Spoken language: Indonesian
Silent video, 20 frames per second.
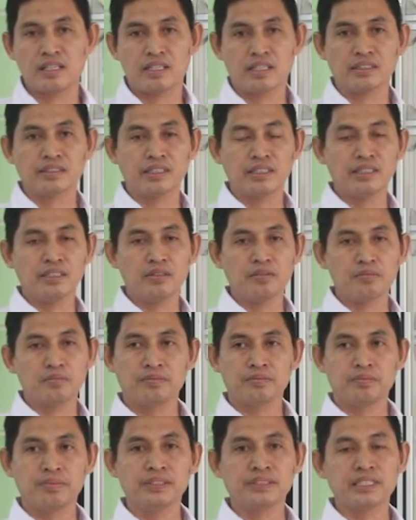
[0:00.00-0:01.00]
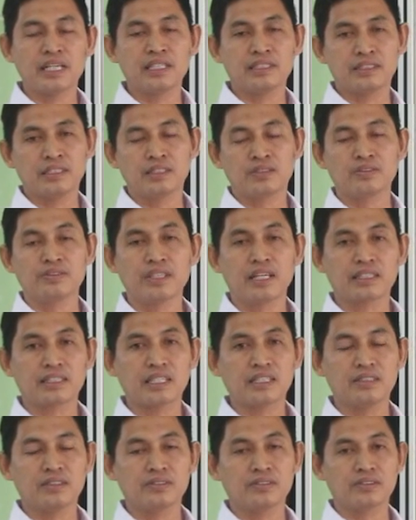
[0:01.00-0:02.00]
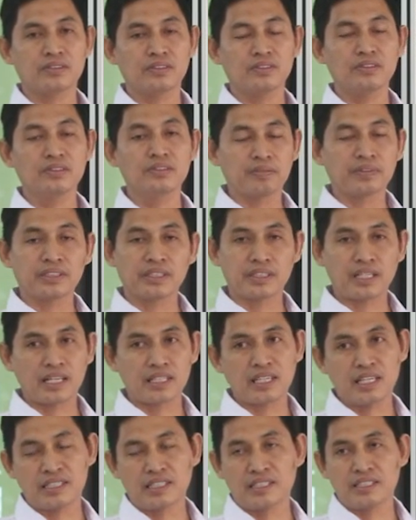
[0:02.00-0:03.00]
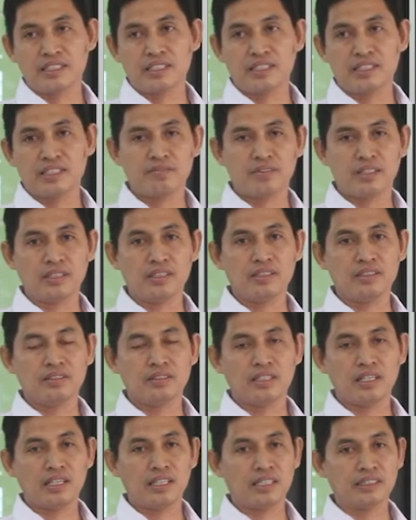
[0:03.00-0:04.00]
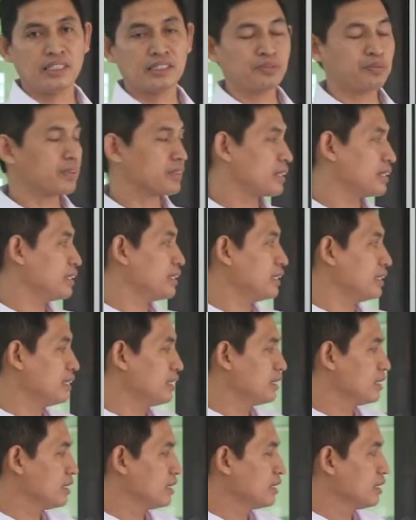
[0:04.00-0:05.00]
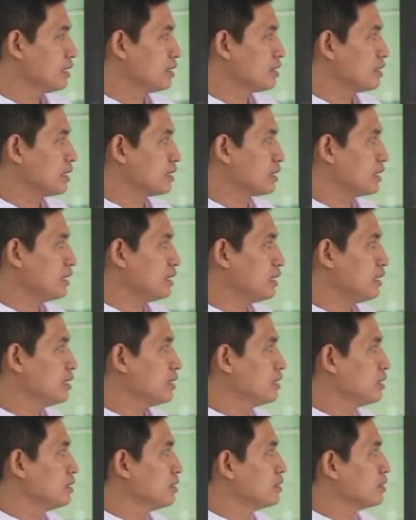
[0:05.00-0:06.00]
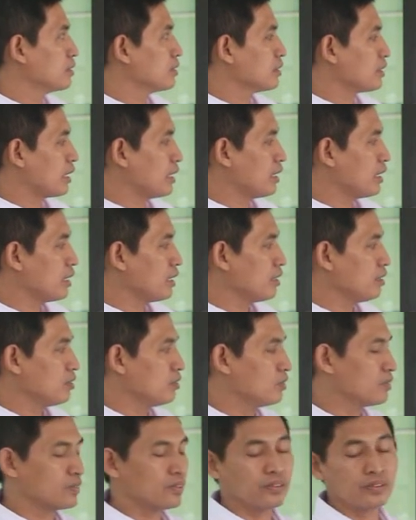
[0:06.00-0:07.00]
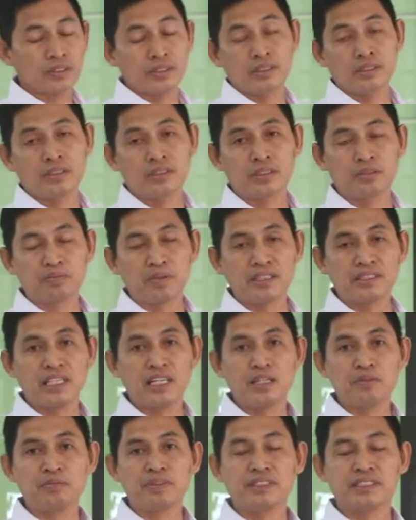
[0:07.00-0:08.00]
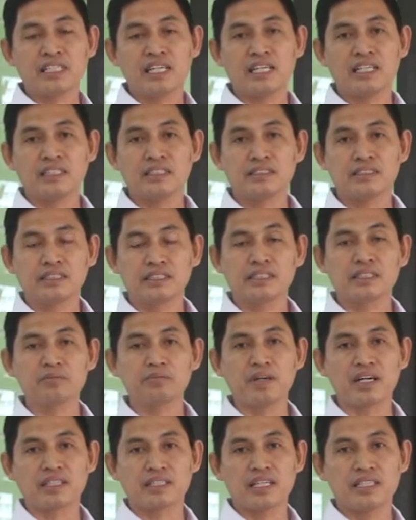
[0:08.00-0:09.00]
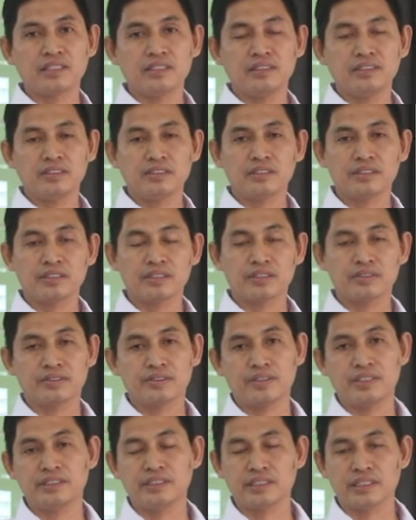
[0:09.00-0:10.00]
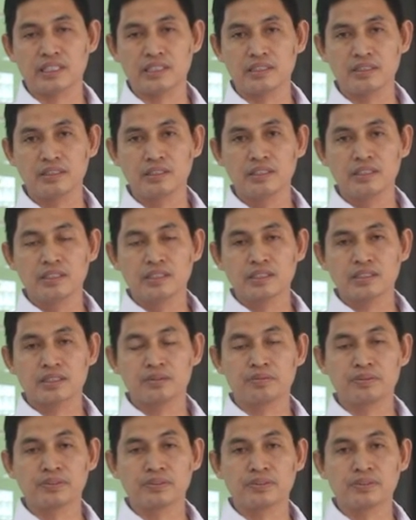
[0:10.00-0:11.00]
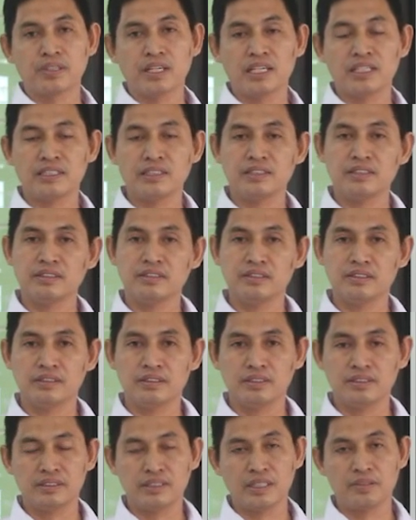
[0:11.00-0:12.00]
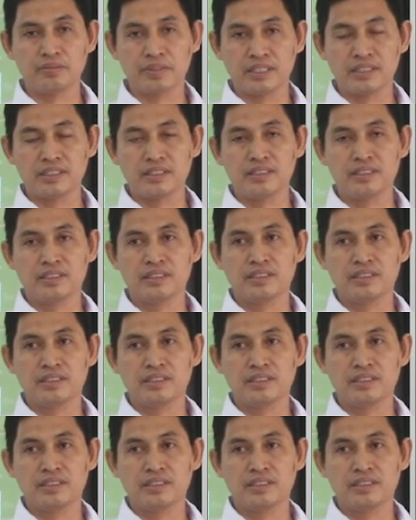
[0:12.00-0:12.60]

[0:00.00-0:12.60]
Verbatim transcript: angin bisa digunakan untuk penerangan. Alatnya seperti ini. Nanti trainer untuk kedepannya bisa dikembangkan sesuai dengan kebutuhan zaman.